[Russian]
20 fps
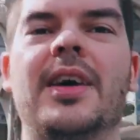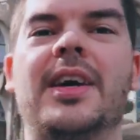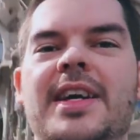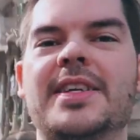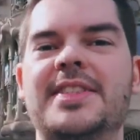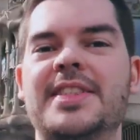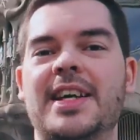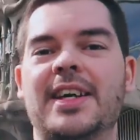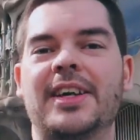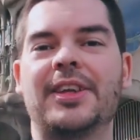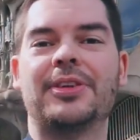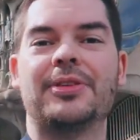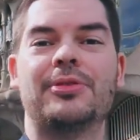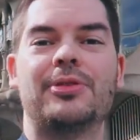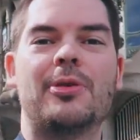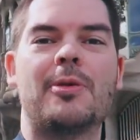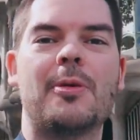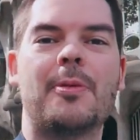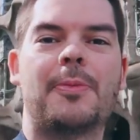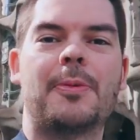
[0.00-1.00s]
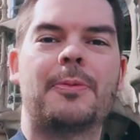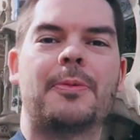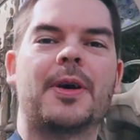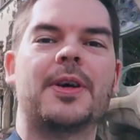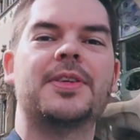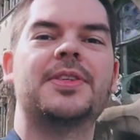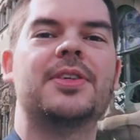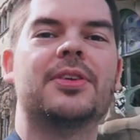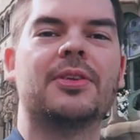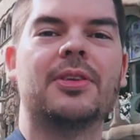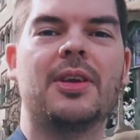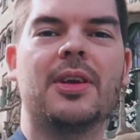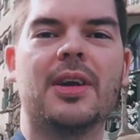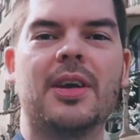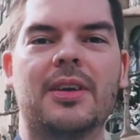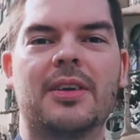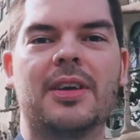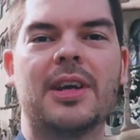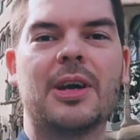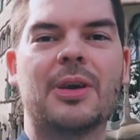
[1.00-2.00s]
Хозяин этого дома попросил
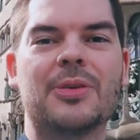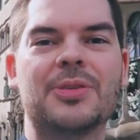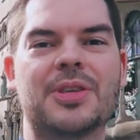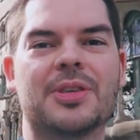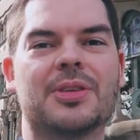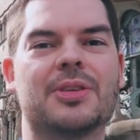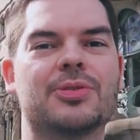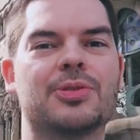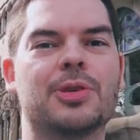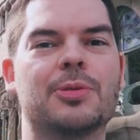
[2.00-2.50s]
Гауди,